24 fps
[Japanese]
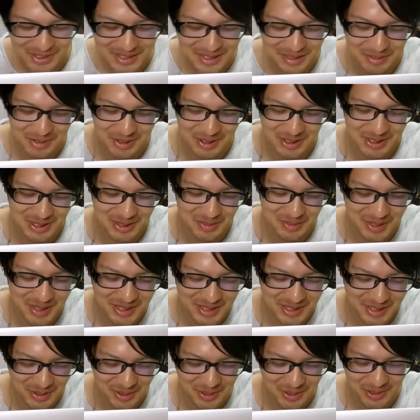こいつらもスキルマに
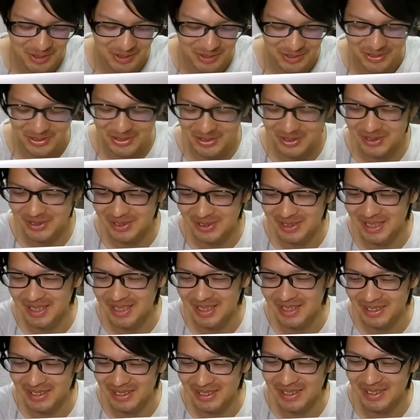しろっていうあれ
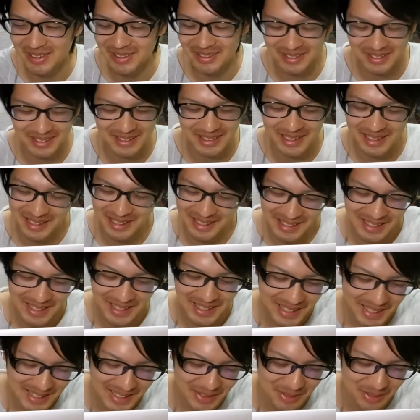かないやいやい
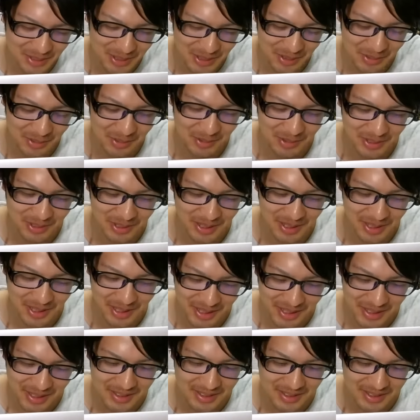らないよねこんな
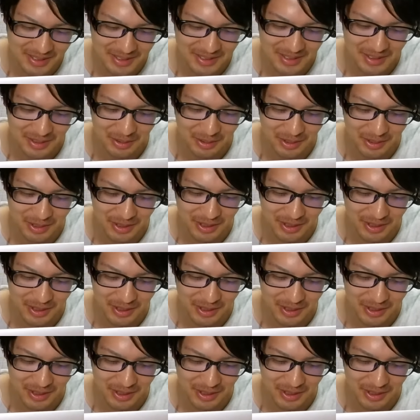ね雑魚